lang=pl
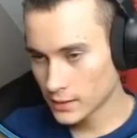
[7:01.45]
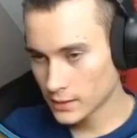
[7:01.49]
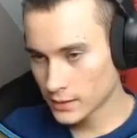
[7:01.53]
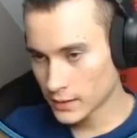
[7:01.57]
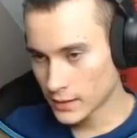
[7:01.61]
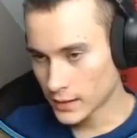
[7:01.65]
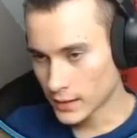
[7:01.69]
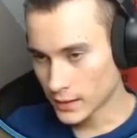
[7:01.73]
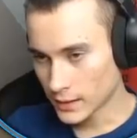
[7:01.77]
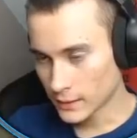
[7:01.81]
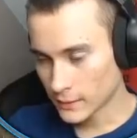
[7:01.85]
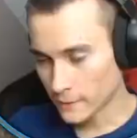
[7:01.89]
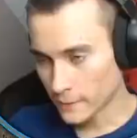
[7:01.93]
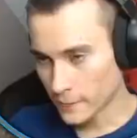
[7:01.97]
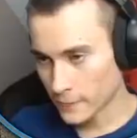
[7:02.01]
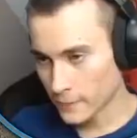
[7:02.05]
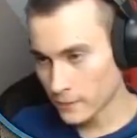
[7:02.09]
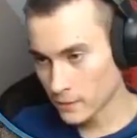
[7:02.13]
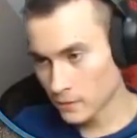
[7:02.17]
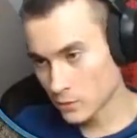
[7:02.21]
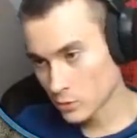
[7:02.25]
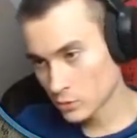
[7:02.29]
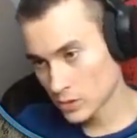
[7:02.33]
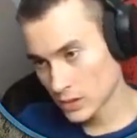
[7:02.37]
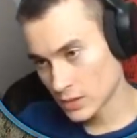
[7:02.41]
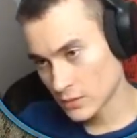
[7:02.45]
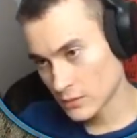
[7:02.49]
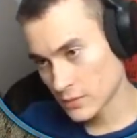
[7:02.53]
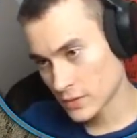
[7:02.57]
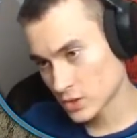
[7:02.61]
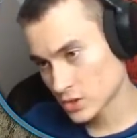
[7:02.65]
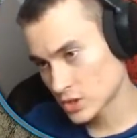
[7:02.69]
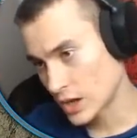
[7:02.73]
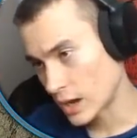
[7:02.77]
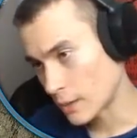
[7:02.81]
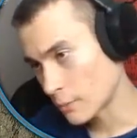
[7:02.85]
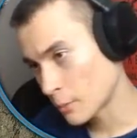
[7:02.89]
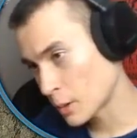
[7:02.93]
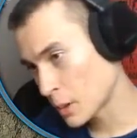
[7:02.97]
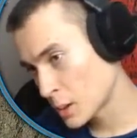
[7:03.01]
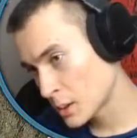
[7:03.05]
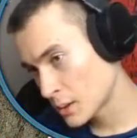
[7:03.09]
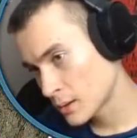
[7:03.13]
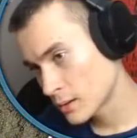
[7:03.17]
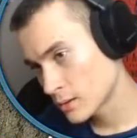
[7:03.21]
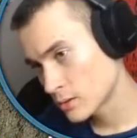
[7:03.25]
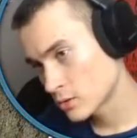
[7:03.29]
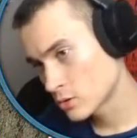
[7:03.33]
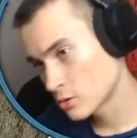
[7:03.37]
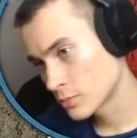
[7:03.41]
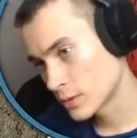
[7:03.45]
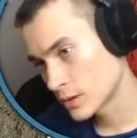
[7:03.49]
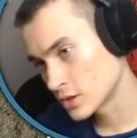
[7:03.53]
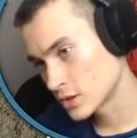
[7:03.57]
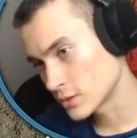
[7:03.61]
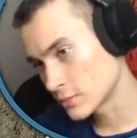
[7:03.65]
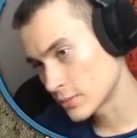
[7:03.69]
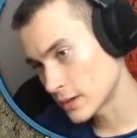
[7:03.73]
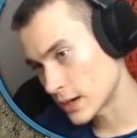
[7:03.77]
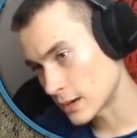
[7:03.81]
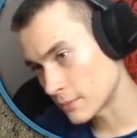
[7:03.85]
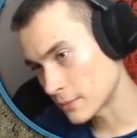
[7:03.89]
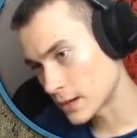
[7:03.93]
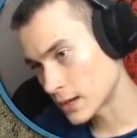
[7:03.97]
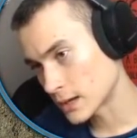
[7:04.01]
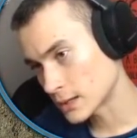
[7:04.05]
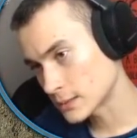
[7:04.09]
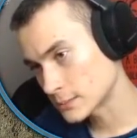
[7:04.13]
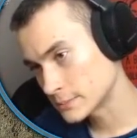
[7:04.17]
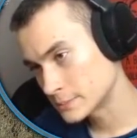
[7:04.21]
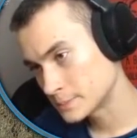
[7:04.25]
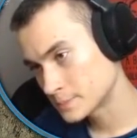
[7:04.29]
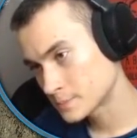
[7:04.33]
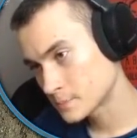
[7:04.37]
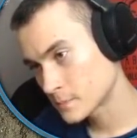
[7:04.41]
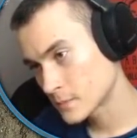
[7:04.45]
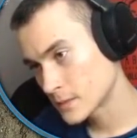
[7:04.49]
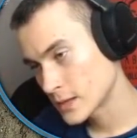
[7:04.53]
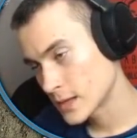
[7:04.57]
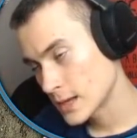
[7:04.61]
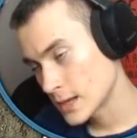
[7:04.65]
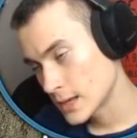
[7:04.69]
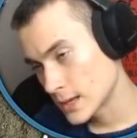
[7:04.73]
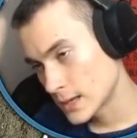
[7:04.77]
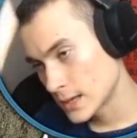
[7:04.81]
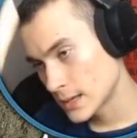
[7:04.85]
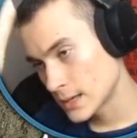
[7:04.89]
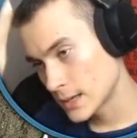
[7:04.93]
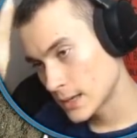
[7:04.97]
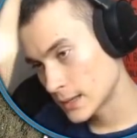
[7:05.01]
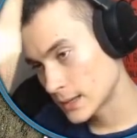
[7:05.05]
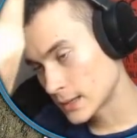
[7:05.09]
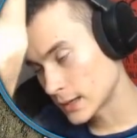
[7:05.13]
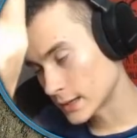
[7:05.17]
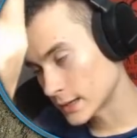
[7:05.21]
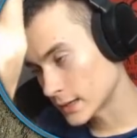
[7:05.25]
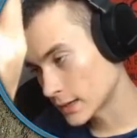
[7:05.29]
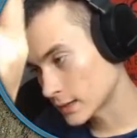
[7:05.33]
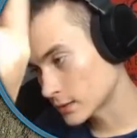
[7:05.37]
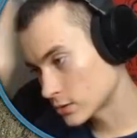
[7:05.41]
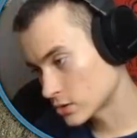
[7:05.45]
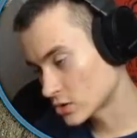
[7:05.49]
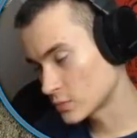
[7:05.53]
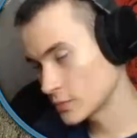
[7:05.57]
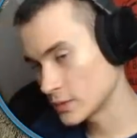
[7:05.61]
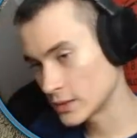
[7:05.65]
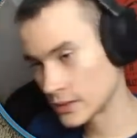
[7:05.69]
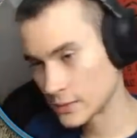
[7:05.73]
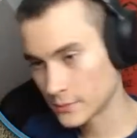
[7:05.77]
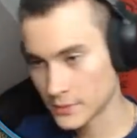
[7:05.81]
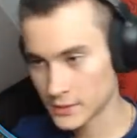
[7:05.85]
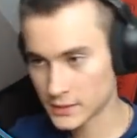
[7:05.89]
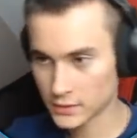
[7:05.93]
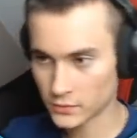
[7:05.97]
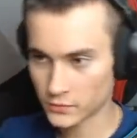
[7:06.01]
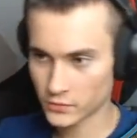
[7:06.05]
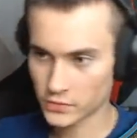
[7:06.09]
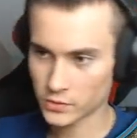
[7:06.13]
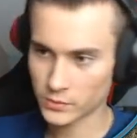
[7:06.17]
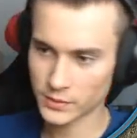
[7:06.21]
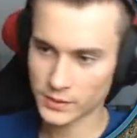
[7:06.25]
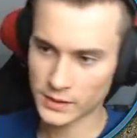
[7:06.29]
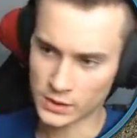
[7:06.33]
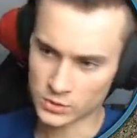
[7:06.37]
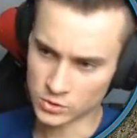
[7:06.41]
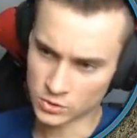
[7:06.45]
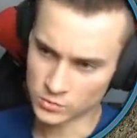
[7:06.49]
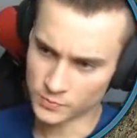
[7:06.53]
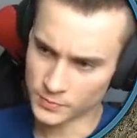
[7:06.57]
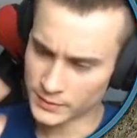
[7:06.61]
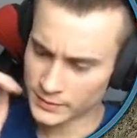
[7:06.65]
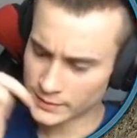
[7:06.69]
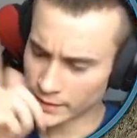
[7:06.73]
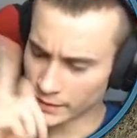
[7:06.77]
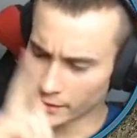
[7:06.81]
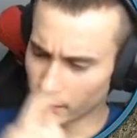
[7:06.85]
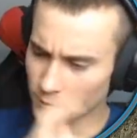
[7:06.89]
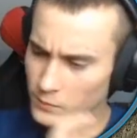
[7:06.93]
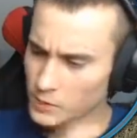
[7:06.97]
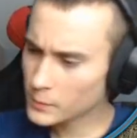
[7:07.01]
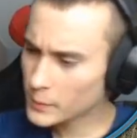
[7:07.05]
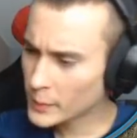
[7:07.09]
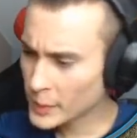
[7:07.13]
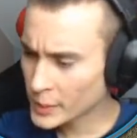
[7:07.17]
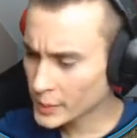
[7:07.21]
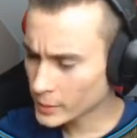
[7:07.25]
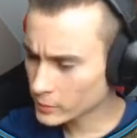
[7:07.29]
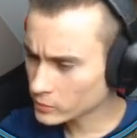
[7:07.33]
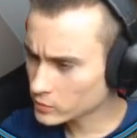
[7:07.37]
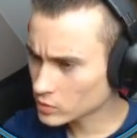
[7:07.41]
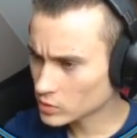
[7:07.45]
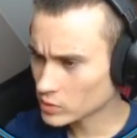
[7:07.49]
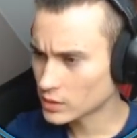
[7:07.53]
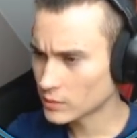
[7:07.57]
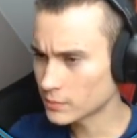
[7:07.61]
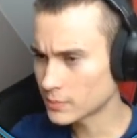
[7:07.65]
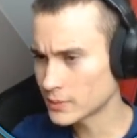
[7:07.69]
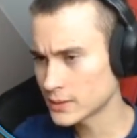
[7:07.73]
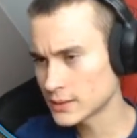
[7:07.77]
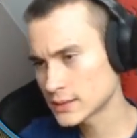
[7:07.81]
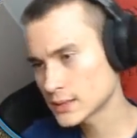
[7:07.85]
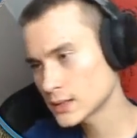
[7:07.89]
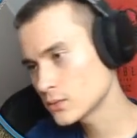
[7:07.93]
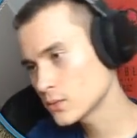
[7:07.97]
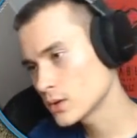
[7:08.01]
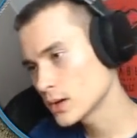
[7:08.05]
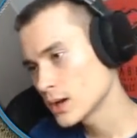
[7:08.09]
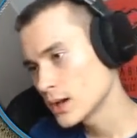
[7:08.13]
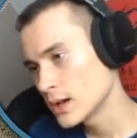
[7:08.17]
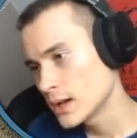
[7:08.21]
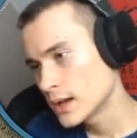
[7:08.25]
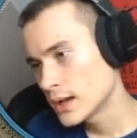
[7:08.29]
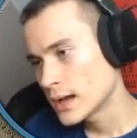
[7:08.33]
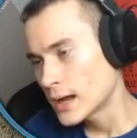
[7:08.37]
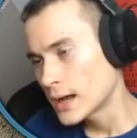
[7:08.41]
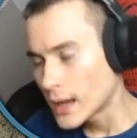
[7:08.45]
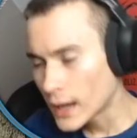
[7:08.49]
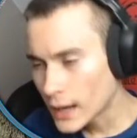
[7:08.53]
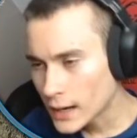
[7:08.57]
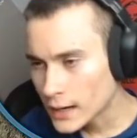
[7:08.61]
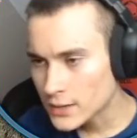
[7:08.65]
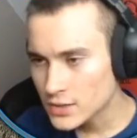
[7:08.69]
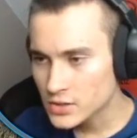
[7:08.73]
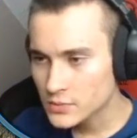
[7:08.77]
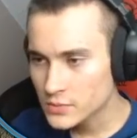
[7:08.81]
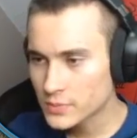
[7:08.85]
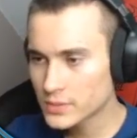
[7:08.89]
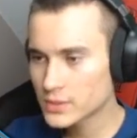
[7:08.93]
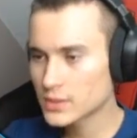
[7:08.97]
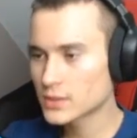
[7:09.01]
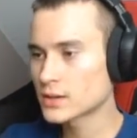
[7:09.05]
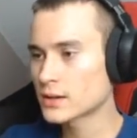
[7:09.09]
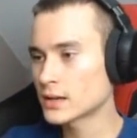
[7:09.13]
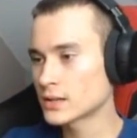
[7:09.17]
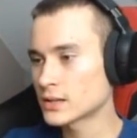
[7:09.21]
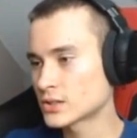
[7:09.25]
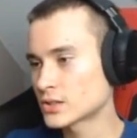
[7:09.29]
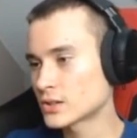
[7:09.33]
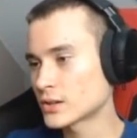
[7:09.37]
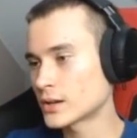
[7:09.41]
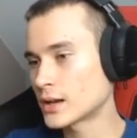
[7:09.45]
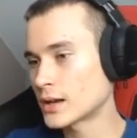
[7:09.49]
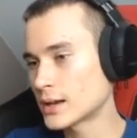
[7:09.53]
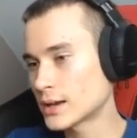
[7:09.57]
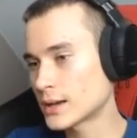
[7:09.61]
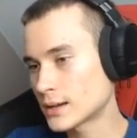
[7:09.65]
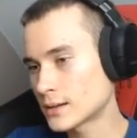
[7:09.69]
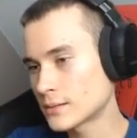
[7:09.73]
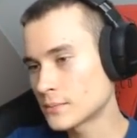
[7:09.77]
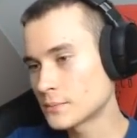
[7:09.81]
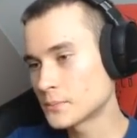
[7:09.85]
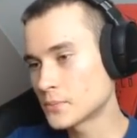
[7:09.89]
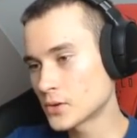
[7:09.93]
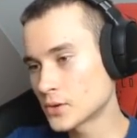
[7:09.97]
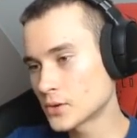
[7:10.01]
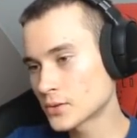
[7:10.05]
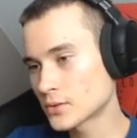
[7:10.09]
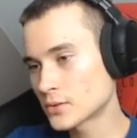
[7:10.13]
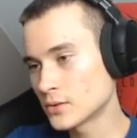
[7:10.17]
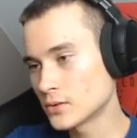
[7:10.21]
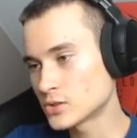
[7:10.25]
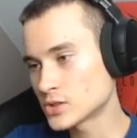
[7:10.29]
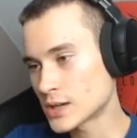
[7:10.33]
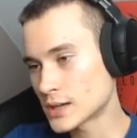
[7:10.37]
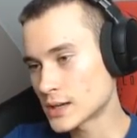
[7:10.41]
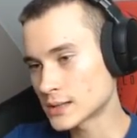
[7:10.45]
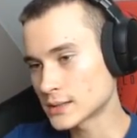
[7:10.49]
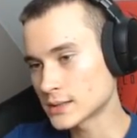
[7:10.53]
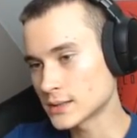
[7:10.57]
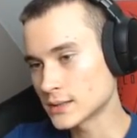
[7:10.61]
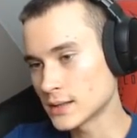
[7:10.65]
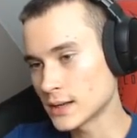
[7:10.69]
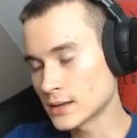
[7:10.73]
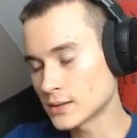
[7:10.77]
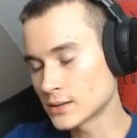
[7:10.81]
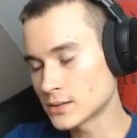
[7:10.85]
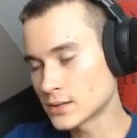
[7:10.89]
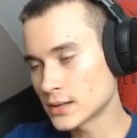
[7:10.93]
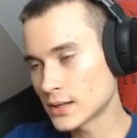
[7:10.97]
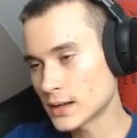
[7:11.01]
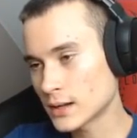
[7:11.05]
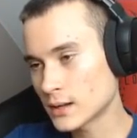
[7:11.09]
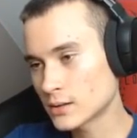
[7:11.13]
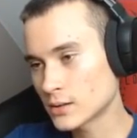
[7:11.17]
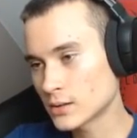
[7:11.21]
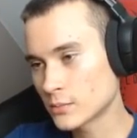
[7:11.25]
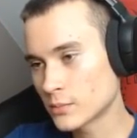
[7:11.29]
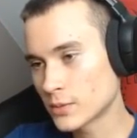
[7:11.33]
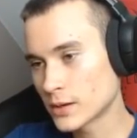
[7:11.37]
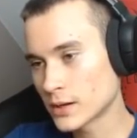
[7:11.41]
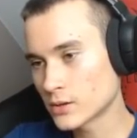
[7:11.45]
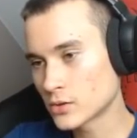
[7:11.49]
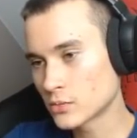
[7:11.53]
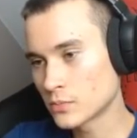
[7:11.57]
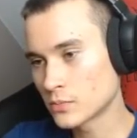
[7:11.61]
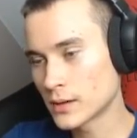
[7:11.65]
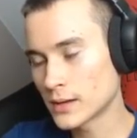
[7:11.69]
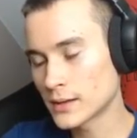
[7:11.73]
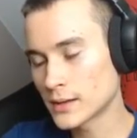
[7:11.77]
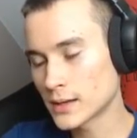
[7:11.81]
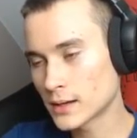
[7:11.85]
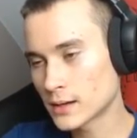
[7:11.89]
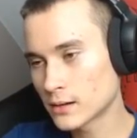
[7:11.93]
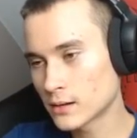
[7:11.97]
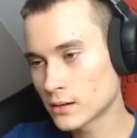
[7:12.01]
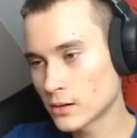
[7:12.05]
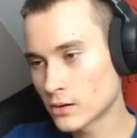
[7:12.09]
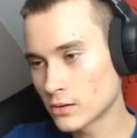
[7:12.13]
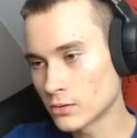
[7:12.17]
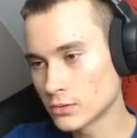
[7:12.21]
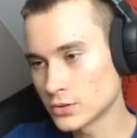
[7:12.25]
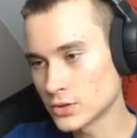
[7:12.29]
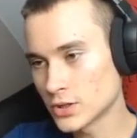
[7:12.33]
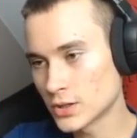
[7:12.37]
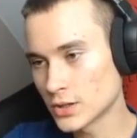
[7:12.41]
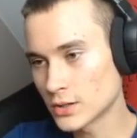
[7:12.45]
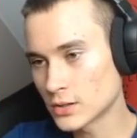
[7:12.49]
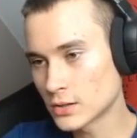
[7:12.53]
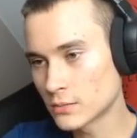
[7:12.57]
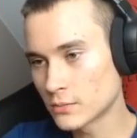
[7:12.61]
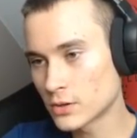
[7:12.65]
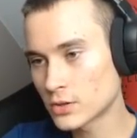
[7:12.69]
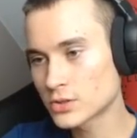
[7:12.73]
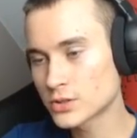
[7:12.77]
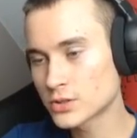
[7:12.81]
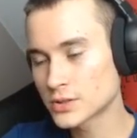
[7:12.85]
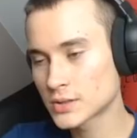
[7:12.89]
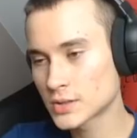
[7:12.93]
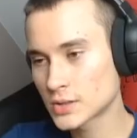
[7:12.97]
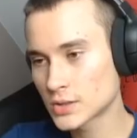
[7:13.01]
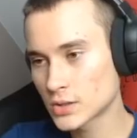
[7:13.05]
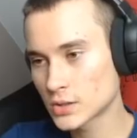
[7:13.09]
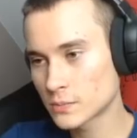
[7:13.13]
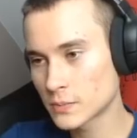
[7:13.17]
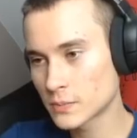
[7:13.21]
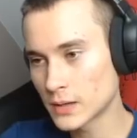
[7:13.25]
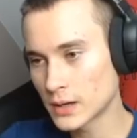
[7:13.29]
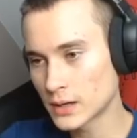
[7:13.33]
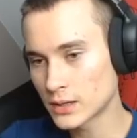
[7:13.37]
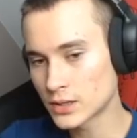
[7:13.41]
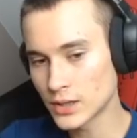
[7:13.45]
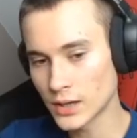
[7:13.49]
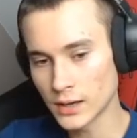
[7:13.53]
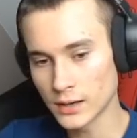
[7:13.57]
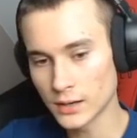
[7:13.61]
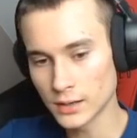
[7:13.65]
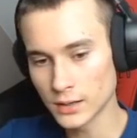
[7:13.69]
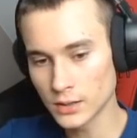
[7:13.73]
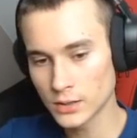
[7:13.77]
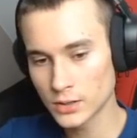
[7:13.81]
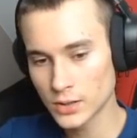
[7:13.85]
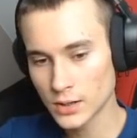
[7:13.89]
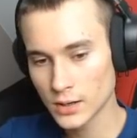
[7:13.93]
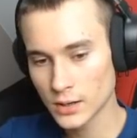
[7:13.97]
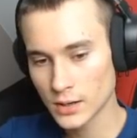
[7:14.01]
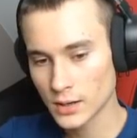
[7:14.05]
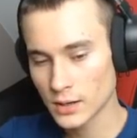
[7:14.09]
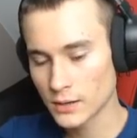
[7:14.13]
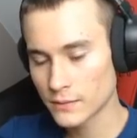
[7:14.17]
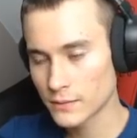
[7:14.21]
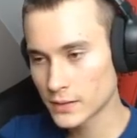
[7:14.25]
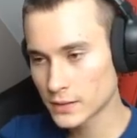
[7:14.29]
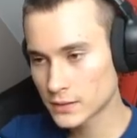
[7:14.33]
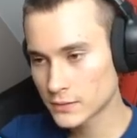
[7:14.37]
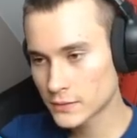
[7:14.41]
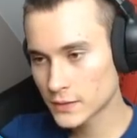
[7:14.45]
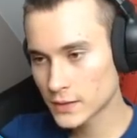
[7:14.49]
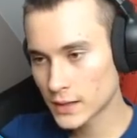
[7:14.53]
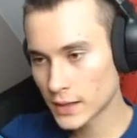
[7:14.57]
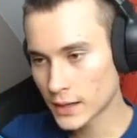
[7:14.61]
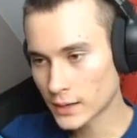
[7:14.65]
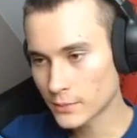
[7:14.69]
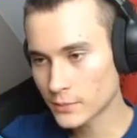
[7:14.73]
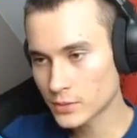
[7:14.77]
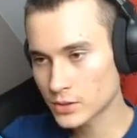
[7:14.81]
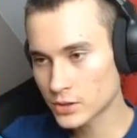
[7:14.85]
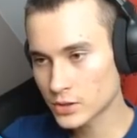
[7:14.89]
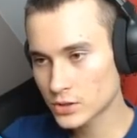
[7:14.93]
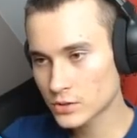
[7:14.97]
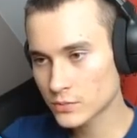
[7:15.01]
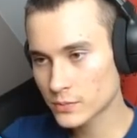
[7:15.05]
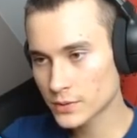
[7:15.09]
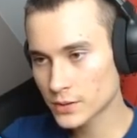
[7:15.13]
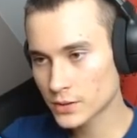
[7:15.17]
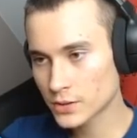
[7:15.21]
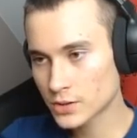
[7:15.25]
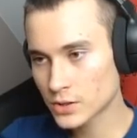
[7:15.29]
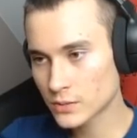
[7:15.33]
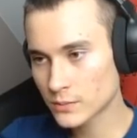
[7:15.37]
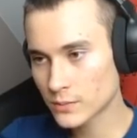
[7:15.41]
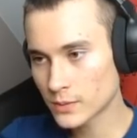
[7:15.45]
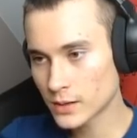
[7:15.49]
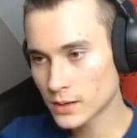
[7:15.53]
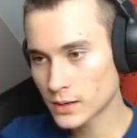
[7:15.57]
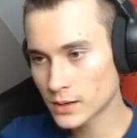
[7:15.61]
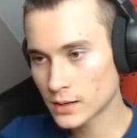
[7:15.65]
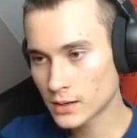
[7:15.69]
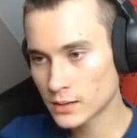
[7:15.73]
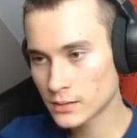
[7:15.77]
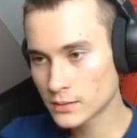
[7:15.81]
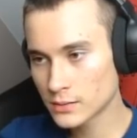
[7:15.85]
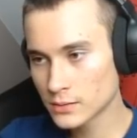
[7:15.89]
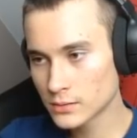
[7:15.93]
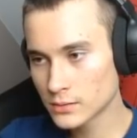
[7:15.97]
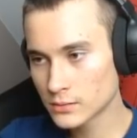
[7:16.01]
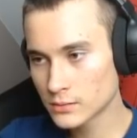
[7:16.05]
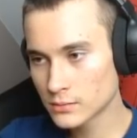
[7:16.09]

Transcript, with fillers: tak, tutaj wjeżdżamy, tu będzie brama. I tak jak ktoś mi napisał w komentarzu, pozdrawiam, nie pamiętam kto to napisał, ale że będzie chyba trzeba płot kolczasty dać, tak? No bo jak tu Benek krąży, to może coś odpierdzielić, więc wydaje mi się, że będzie trzeba, no